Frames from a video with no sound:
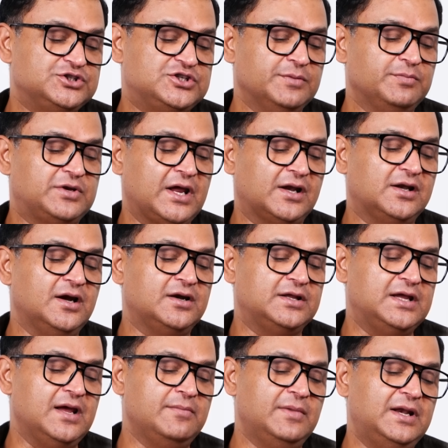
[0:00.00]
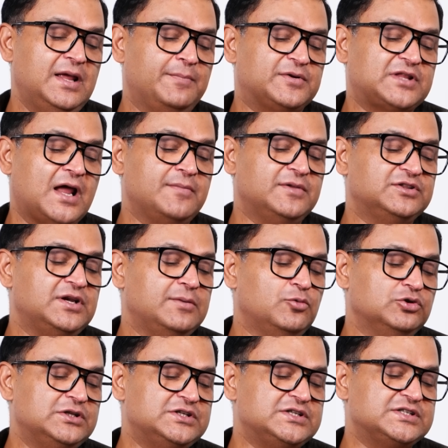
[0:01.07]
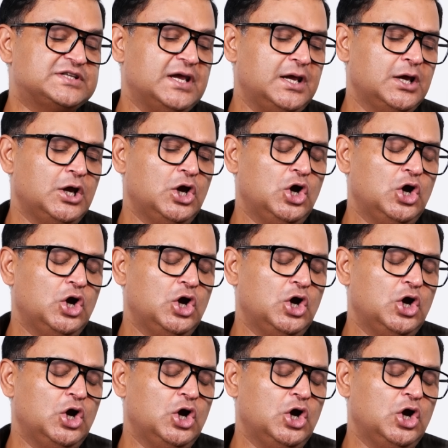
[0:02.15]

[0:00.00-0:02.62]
जिम टेकलेट ये मिले प्रधानमंत्री मोदी जी से